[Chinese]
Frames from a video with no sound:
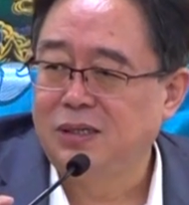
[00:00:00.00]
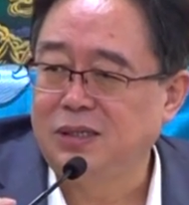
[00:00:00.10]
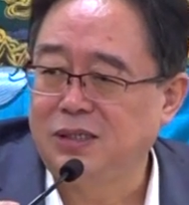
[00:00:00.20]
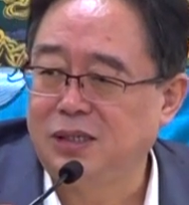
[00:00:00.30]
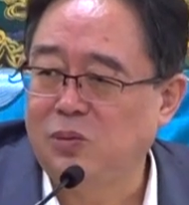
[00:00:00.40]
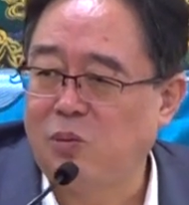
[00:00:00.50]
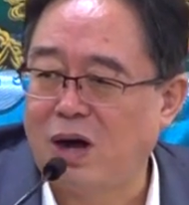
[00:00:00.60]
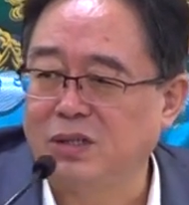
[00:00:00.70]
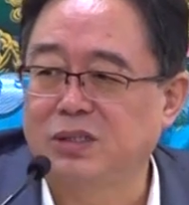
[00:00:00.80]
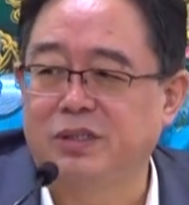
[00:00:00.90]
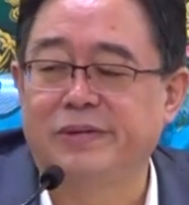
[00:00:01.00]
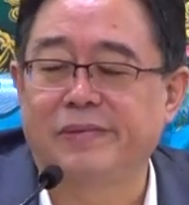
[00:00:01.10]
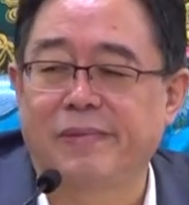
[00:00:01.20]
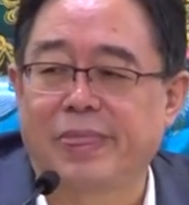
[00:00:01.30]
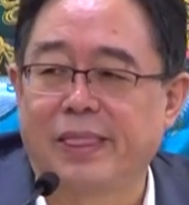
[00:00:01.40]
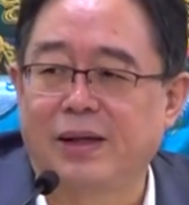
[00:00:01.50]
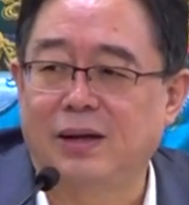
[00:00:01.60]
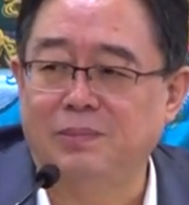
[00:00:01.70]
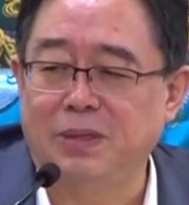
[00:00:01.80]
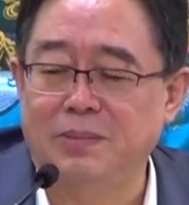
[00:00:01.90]
这些王者
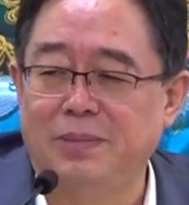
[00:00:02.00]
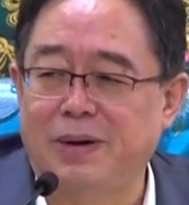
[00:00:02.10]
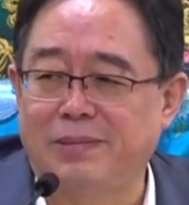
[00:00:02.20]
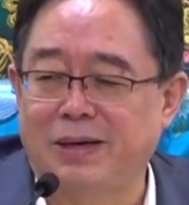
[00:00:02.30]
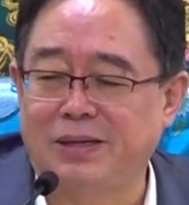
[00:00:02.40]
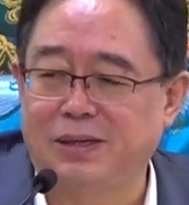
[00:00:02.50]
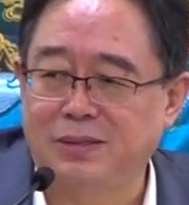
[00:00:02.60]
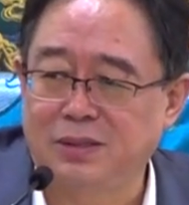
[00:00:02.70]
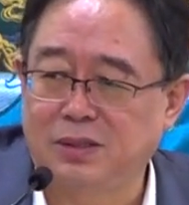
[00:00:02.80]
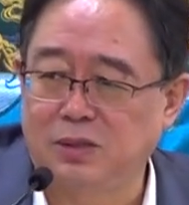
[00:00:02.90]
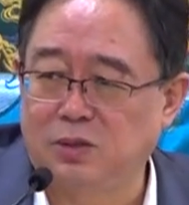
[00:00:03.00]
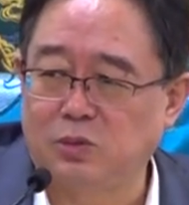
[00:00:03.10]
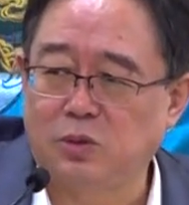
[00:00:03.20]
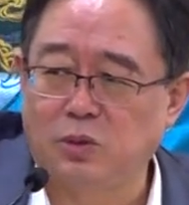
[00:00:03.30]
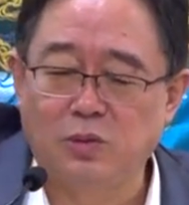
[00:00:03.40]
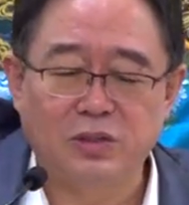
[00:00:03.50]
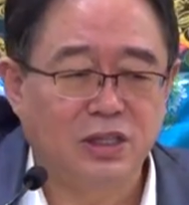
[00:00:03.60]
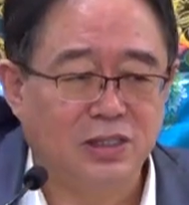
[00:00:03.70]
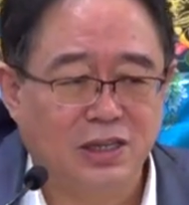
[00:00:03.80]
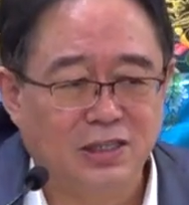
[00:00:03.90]
啊，密密麻麻的，这都通过
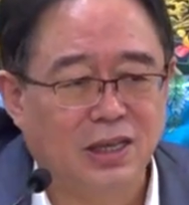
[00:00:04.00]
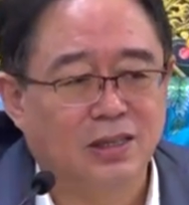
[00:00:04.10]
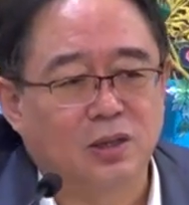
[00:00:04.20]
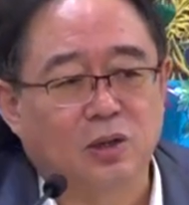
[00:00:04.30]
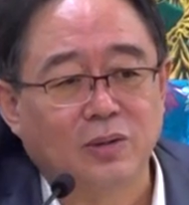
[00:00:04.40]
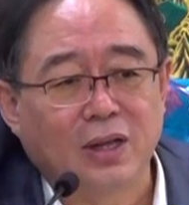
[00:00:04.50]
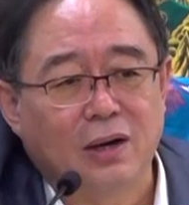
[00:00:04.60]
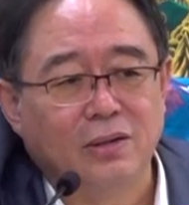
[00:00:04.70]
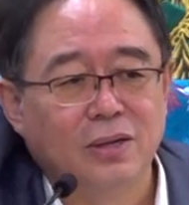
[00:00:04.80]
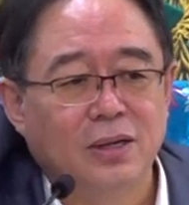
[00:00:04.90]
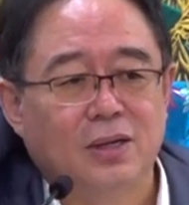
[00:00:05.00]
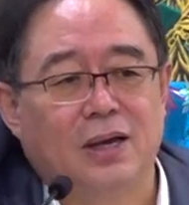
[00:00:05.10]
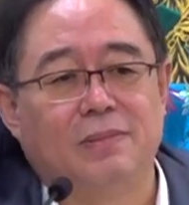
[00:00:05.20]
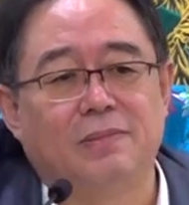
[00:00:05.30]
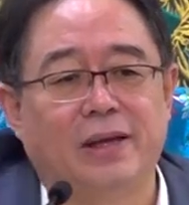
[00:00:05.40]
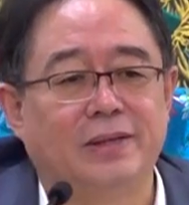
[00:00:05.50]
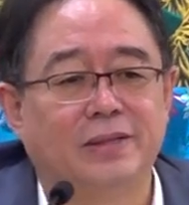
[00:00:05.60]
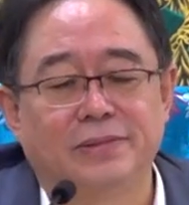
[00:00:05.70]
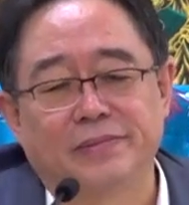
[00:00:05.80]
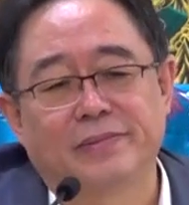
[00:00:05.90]
地藏殿的通道安排
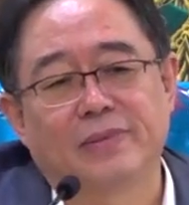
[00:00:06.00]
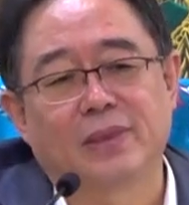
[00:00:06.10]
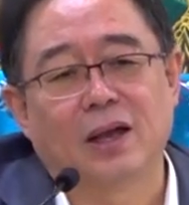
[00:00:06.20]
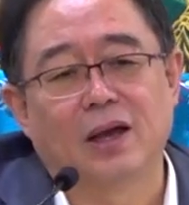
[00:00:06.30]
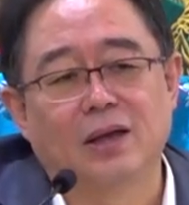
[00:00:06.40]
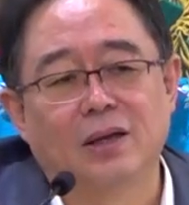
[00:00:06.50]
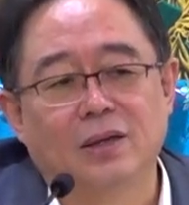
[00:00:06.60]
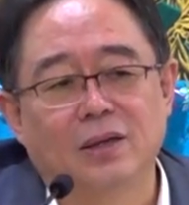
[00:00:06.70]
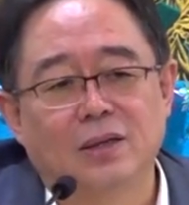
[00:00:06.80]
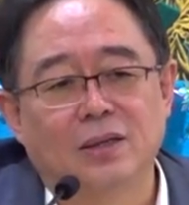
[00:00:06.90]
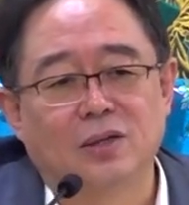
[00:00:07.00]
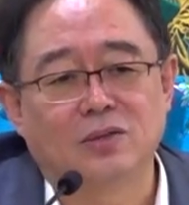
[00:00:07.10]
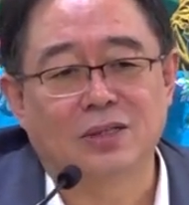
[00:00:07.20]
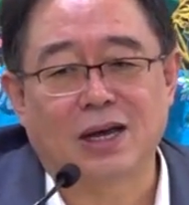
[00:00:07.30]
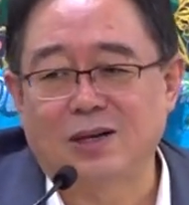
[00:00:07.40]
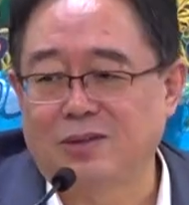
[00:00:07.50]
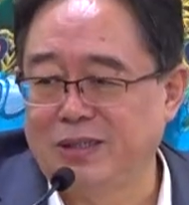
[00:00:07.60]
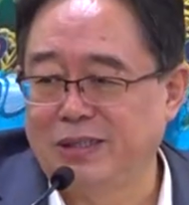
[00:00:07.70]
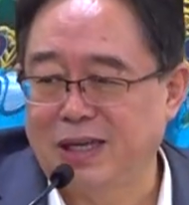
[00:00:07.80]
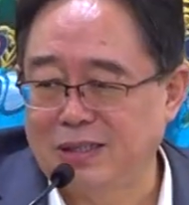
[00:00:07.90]
着啊。都是他老
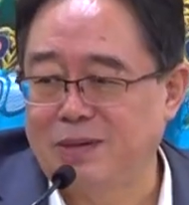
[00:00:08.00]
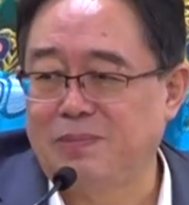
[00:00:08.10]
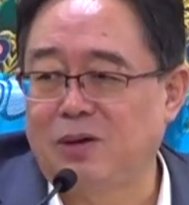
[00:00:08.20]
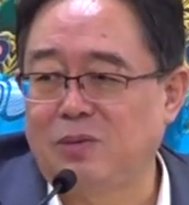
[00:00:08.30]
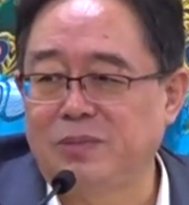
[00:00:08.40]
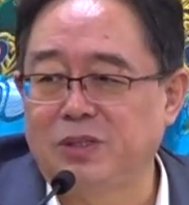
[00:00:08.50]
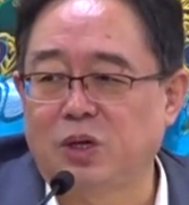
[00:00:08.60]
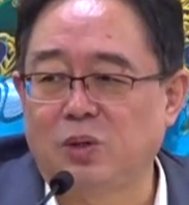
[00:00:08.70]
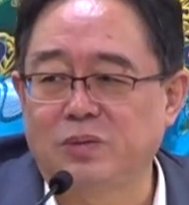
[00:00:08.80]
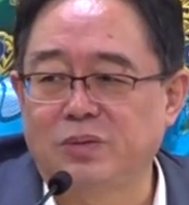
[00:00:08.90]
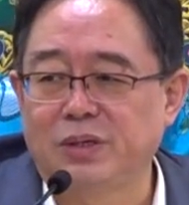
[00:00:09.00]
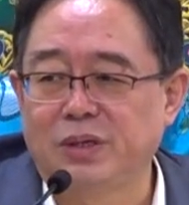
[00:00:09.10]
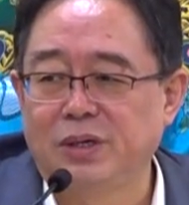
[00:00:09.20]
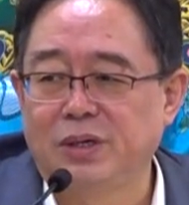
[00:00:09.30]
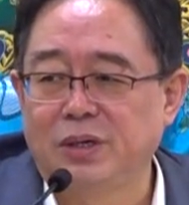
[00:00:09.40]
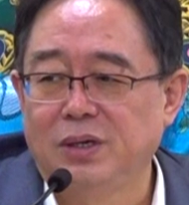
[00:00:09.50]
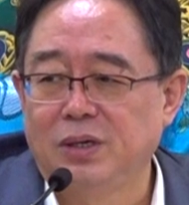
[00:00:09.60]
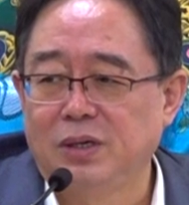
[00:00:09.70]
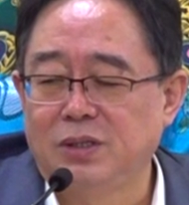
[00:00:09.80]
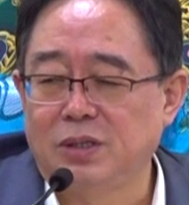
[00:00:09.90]
人家在帮我们照顾，
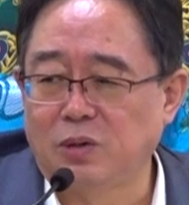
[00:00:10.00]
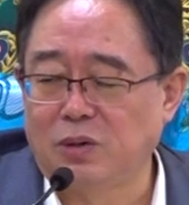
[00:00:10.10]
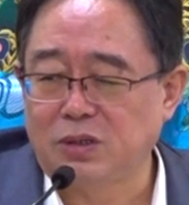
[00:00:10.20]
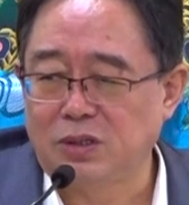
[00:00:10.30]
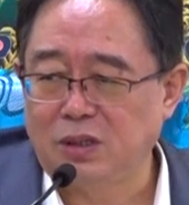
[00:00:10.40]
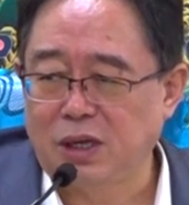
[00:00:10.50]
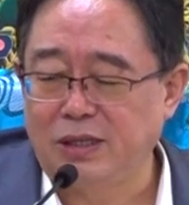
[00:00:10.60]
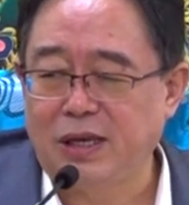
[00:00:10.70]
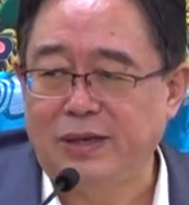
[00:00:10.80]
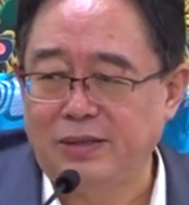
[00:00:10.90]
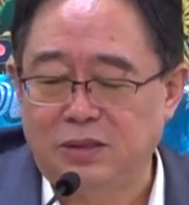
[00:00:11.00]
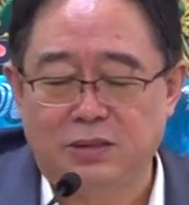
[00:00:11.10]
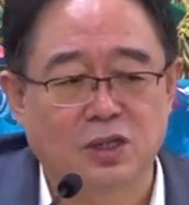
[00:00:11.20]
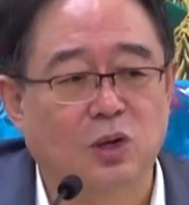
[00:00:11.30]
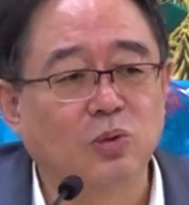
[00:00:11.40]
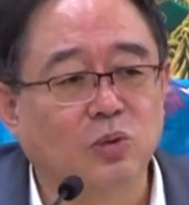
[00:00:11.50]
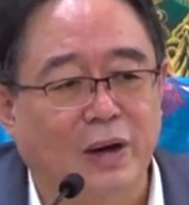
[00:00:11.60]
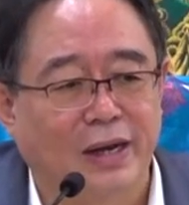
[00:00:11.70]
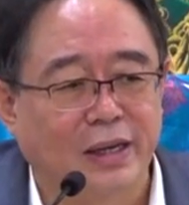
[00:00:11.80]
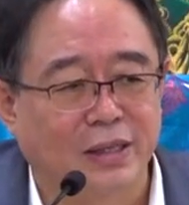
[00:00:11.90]
结果是那一天超度
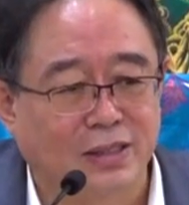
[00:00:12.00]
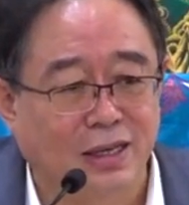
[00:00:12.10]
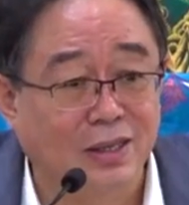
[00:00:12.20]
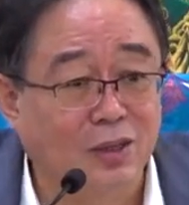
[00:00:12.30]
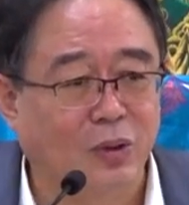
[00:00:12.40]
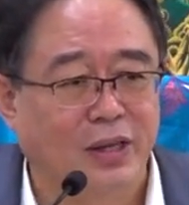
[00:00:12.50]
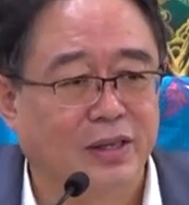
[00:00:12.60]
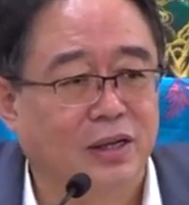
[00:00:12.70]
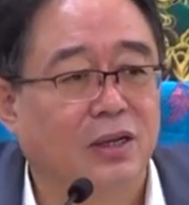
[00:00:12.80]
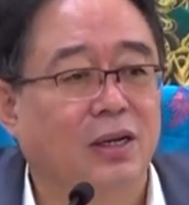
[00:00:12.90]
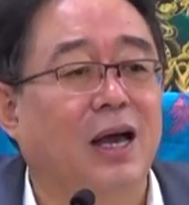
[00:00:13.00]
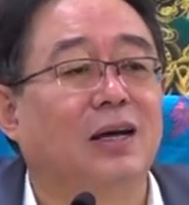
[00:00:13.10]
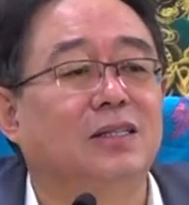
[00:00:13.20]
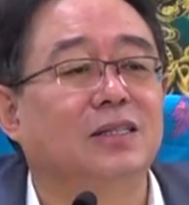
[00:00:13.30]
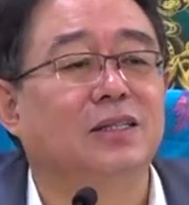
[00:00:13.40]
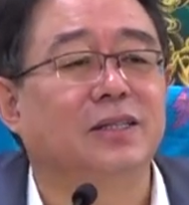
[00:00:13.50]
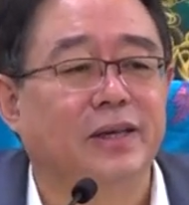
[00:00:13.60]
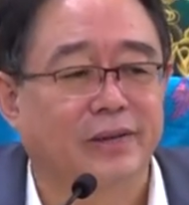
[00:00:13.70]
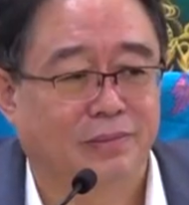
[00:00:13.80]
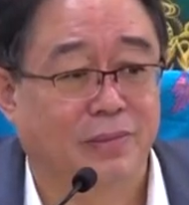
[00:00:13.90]
完了，再一关，亮晶晶
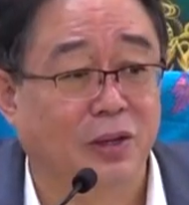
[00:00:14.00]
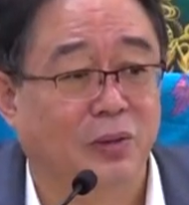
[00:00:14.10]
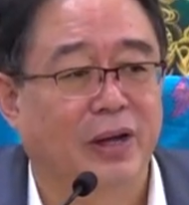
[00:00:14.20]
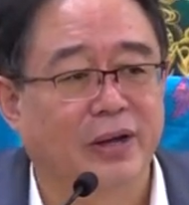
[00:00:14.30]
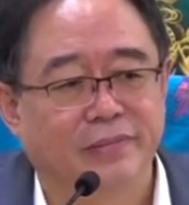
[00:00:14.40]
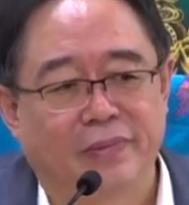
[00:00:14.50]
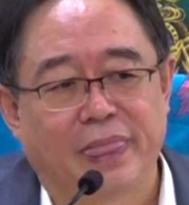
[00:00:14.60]
的没有了，